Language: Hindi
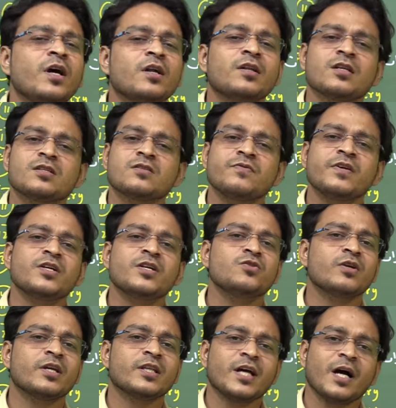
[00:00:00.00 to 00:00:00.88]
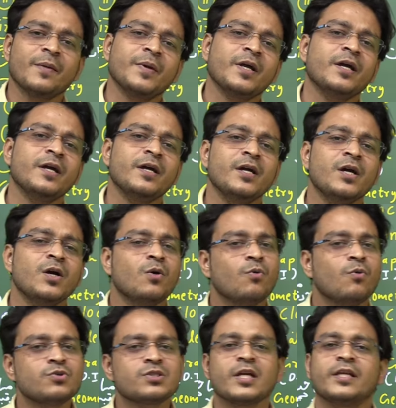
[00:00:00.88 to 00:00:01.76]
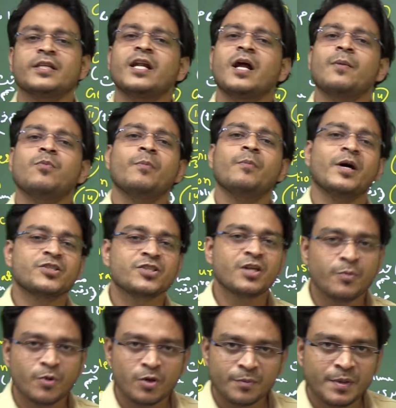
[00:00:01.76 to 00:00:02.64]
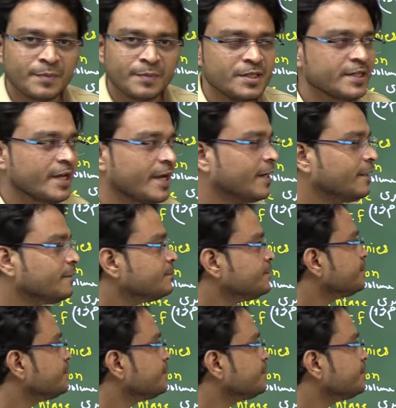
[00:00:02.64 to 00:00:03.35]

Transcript: और दसवीं की जो किताबें हैं उसके अंदर आपको महाराष्ट्र बोर्ड में मिल जाएगा